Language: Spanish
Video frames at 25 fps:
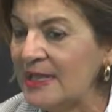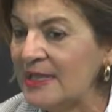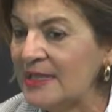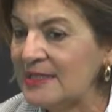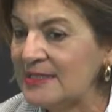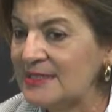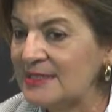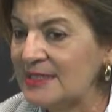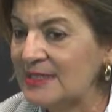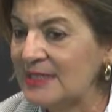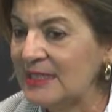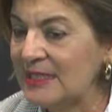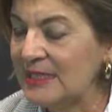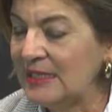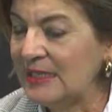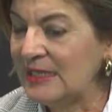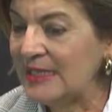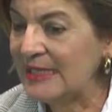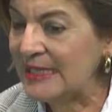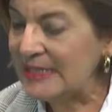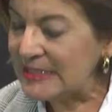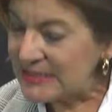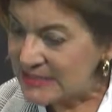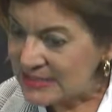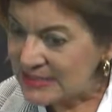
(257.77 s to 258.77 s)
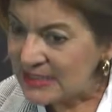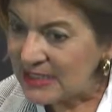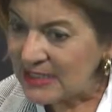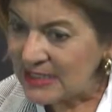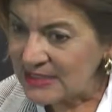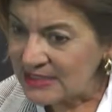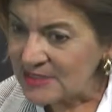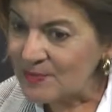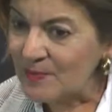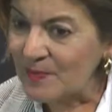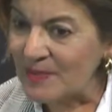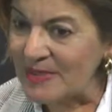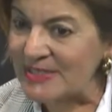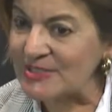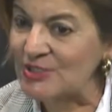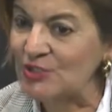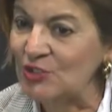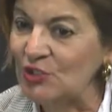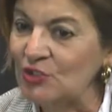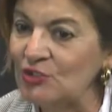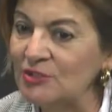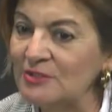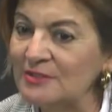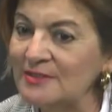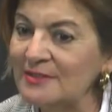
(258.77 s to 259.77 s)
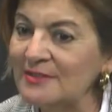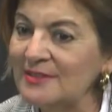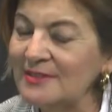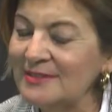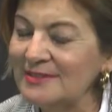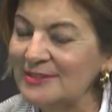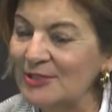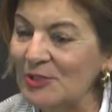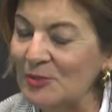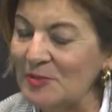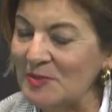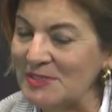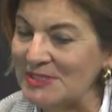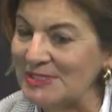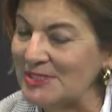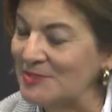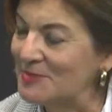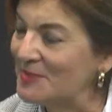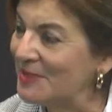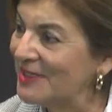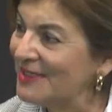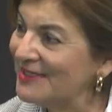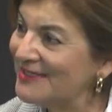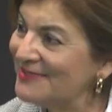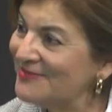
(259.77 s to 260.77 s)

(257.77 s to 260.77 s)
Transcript: si le echas pasión, te lo pasas bien.